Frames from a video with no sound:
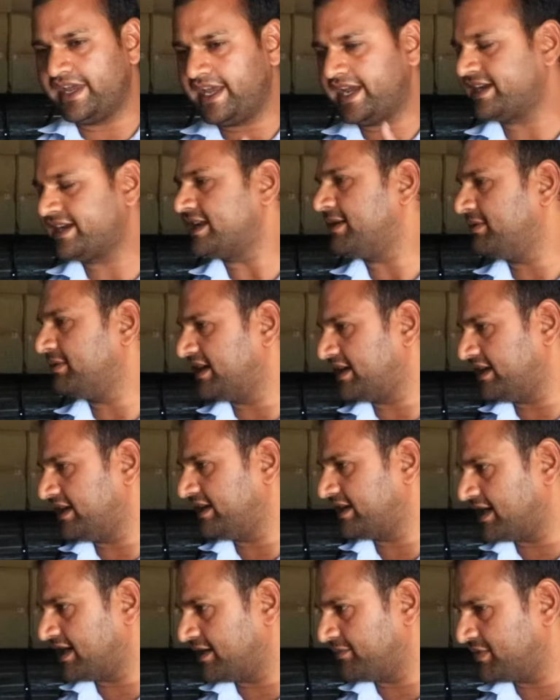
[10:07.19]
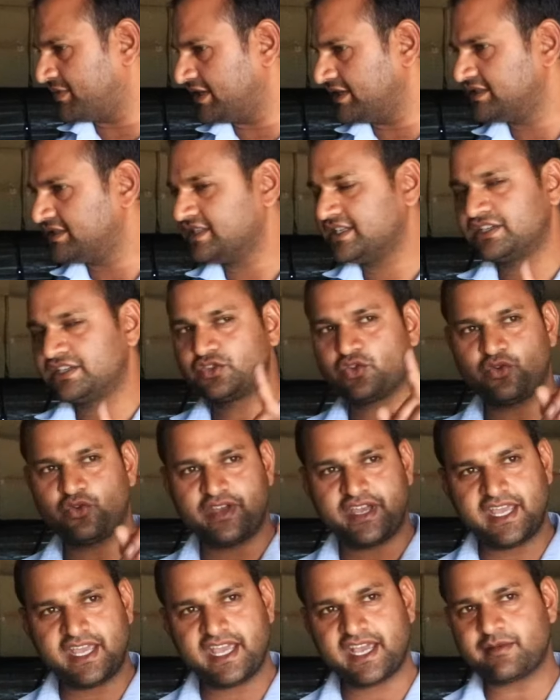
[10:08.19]
एक टेबलेट ले रहा है मरीज़ तो
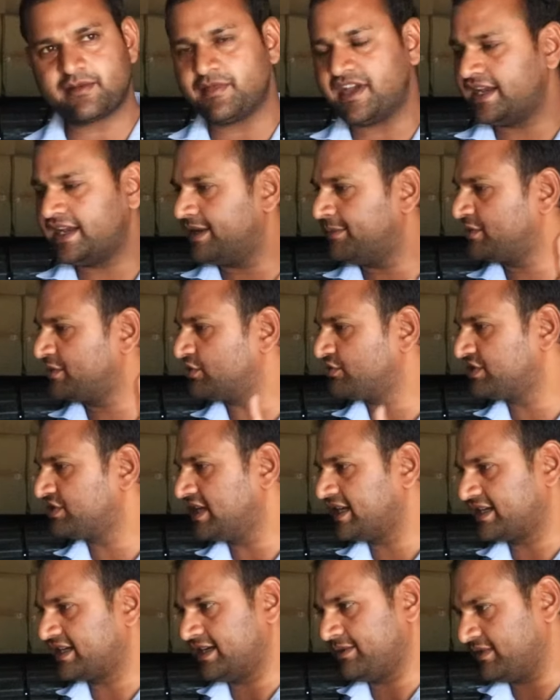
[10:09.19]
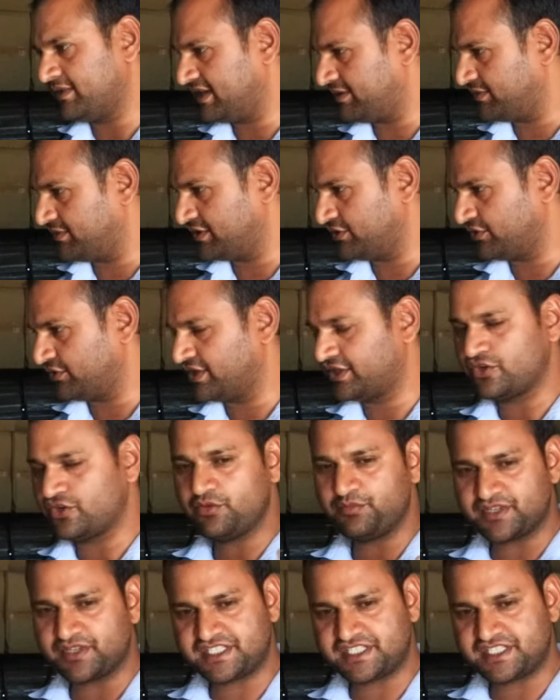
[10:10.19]
एक महीने में तो उसकी एक टेबलेट बंद होगी क्योंकि